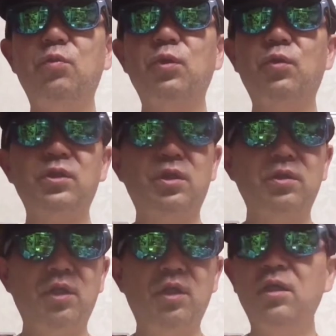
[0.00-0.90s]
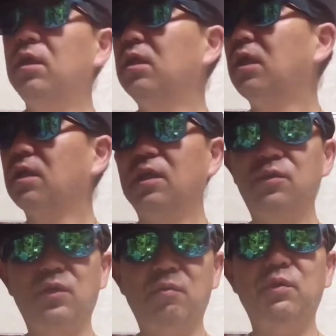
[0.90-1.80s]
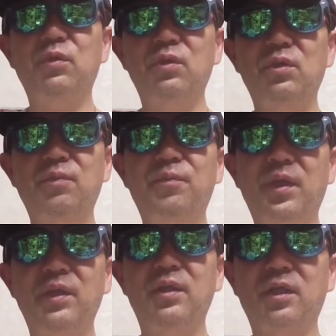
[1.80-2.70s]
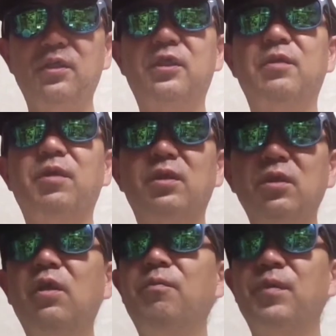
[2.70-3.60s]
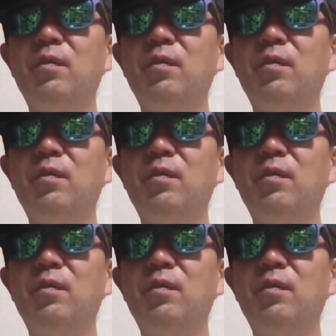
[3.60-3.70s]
思うのわざわざ行かないとダメという変なシステムですよね。